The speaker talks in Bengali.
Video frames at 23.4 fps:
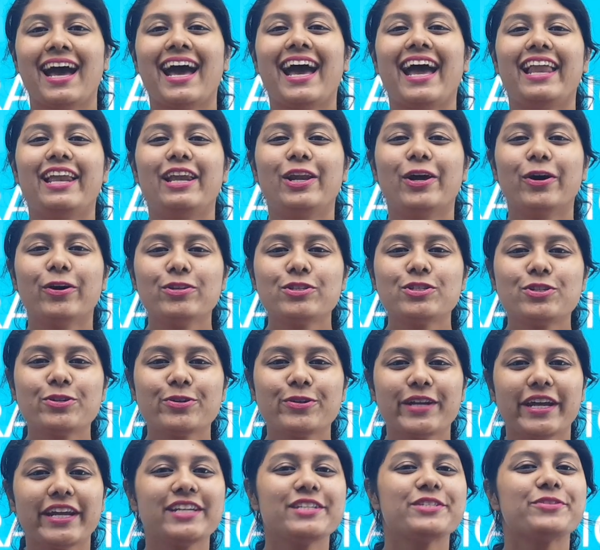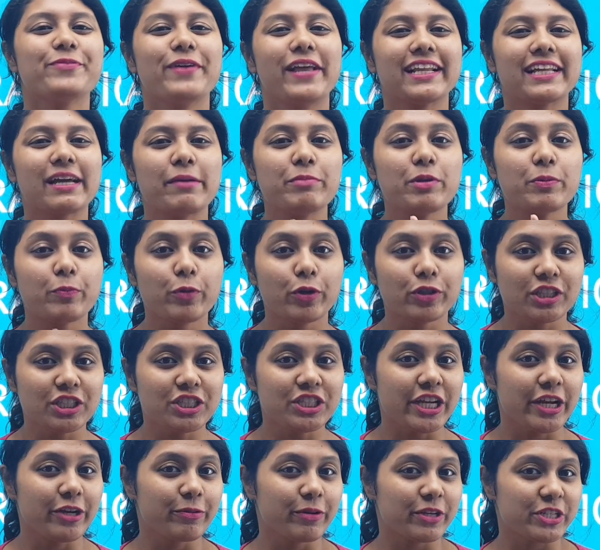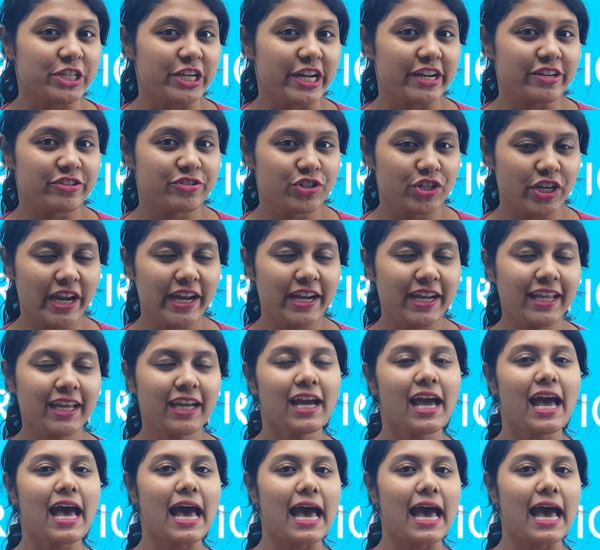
হ্যালো স্টুডেন্টস ওয়েলকাম টু প্রতিষ্ঠা এডুকেশন অ্যান্ড ট্রেনিং